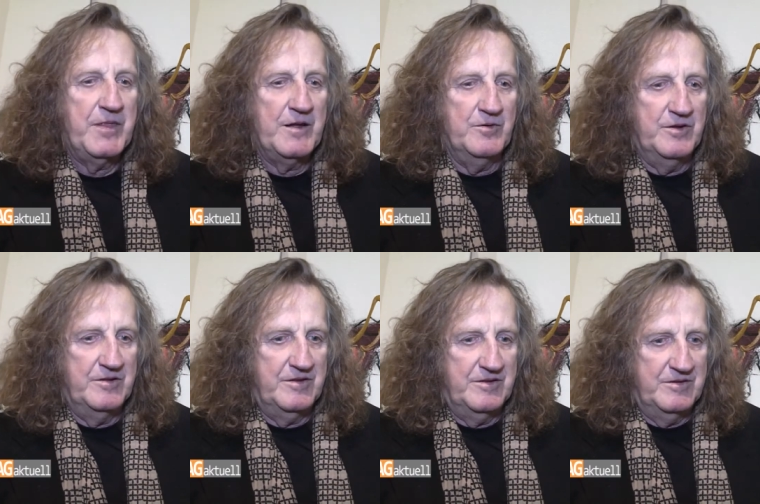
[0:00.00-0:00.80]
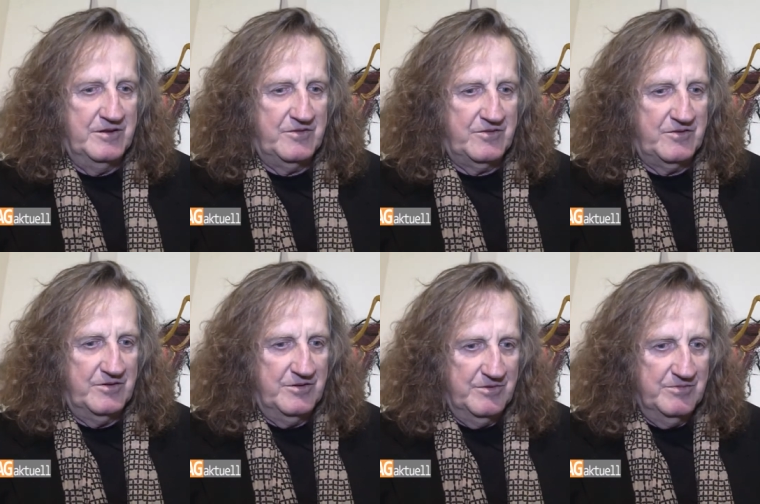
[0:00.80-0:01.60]
Und jetzt,
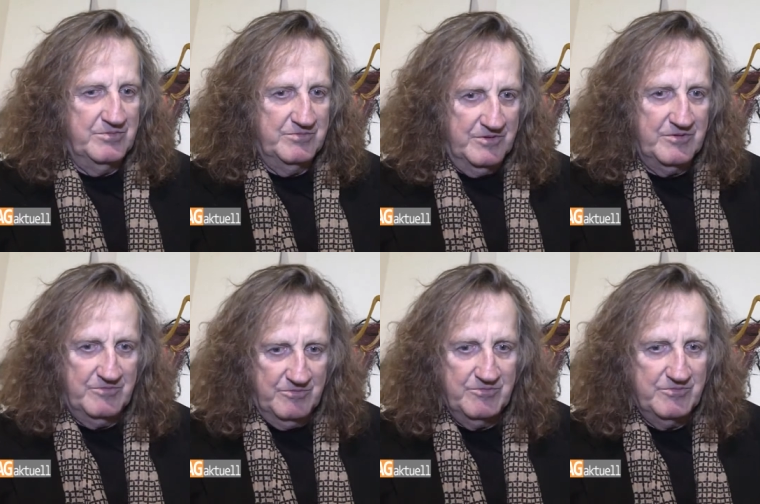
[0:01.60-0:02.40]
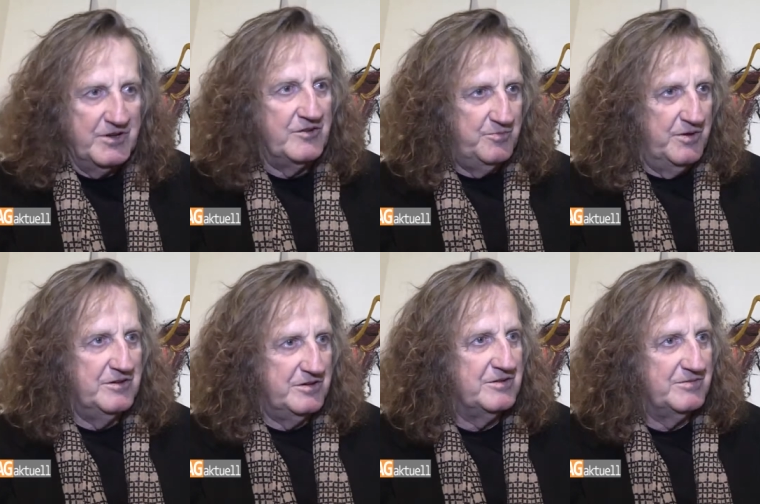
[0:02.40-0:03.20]
äh, jetzt bin
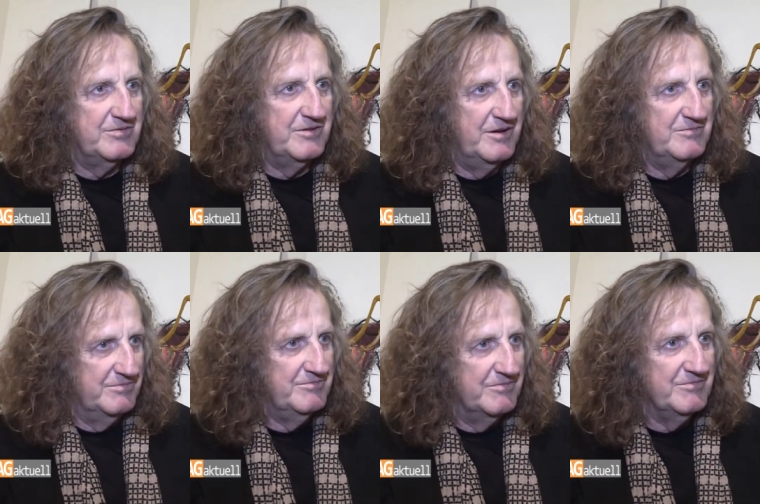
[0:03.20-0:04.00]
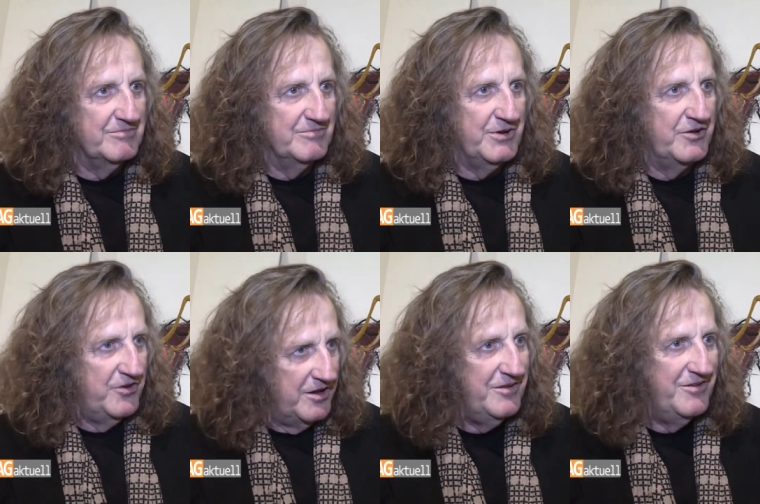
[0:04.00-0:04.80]
ich
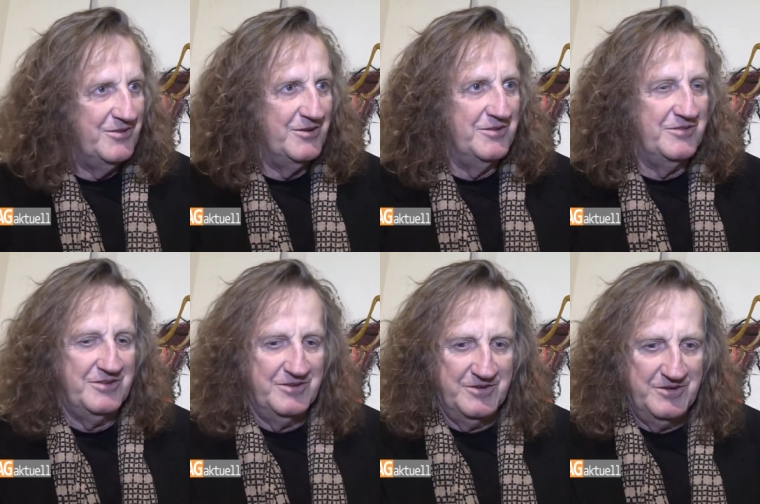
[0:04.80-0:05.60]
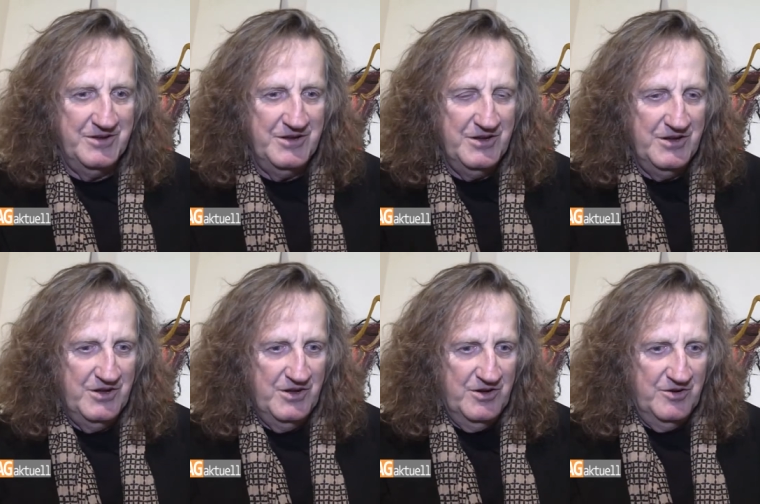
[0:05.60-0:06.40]
präsent und äh,
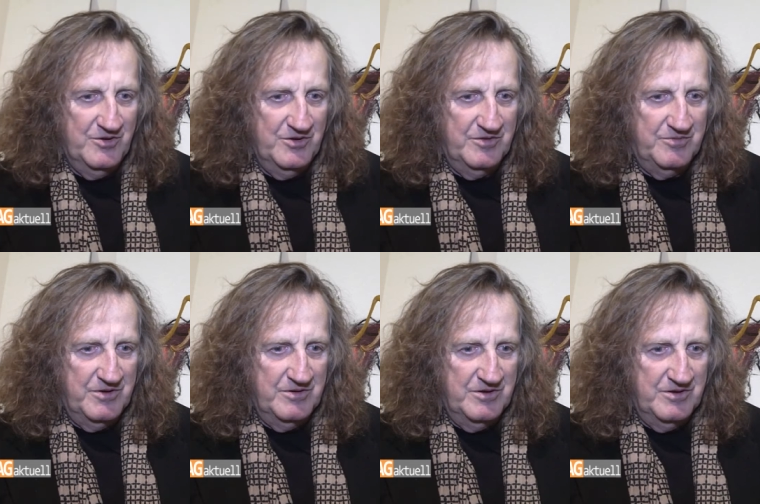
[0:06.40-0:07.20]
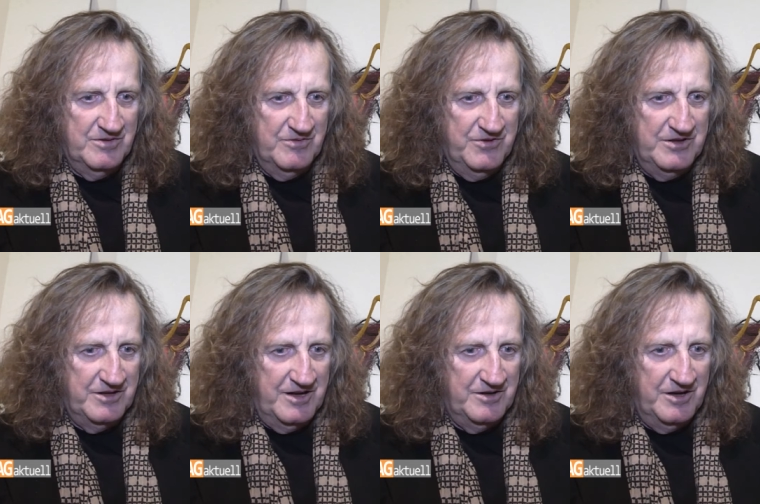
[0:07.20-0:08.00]
und äh,
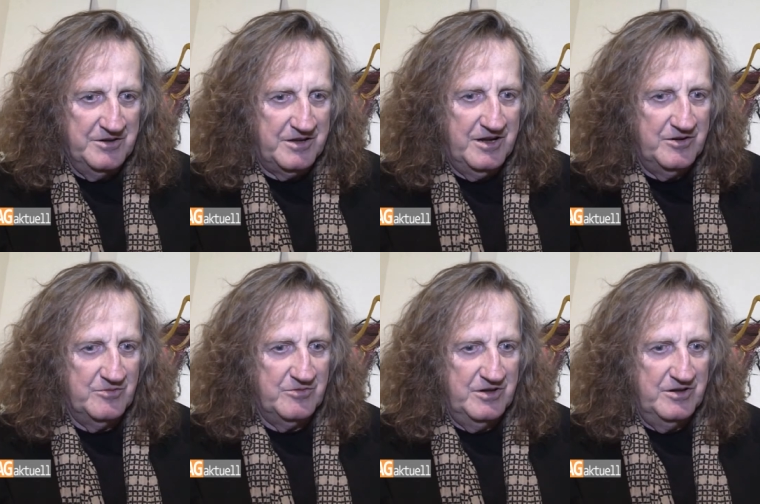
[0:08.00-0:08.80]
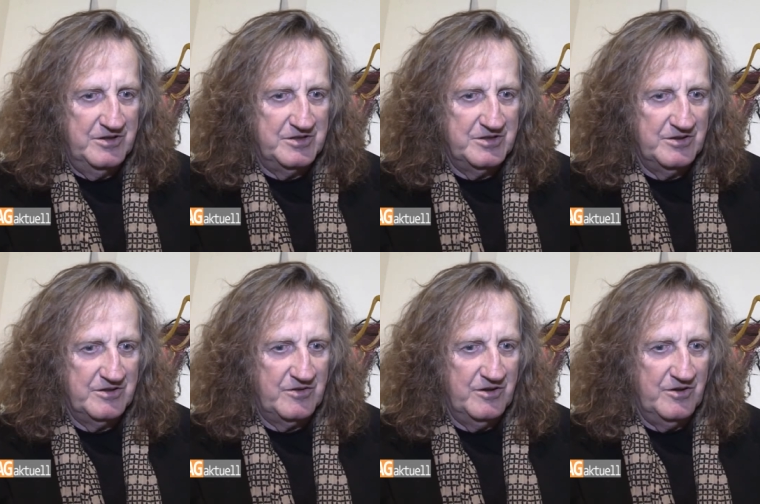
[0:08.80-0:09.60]
finde eine Anerkennung, die ich
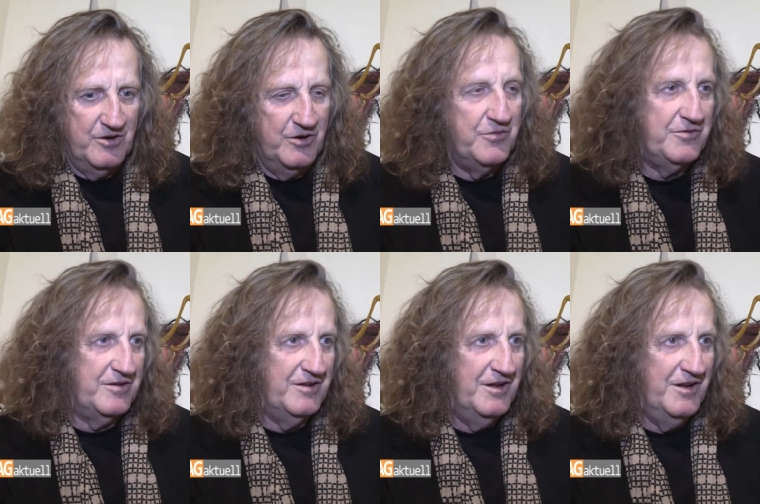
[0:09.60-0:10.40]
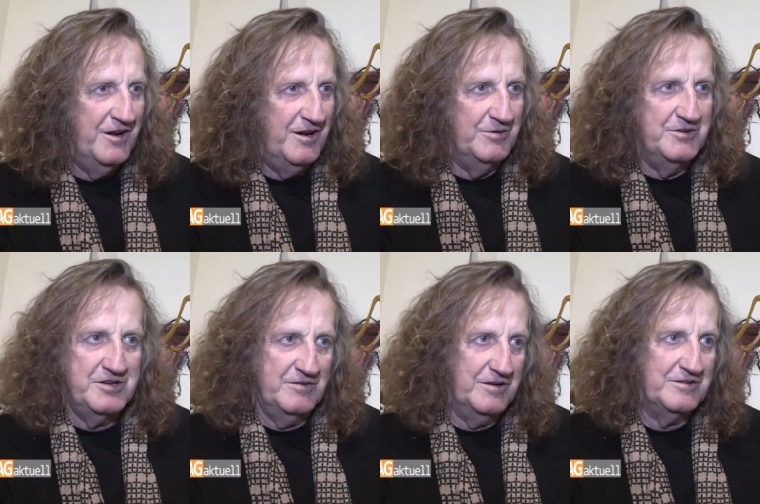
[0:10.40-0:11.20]
erhofft, aber
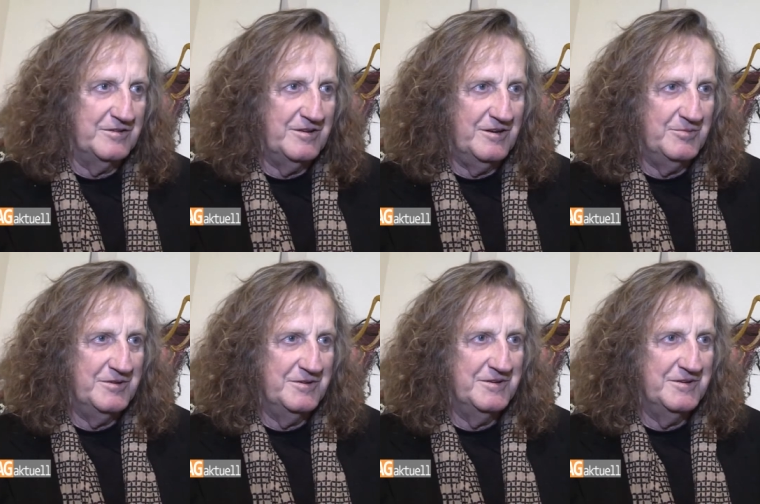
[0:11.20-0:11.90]
nicht erwartet habe.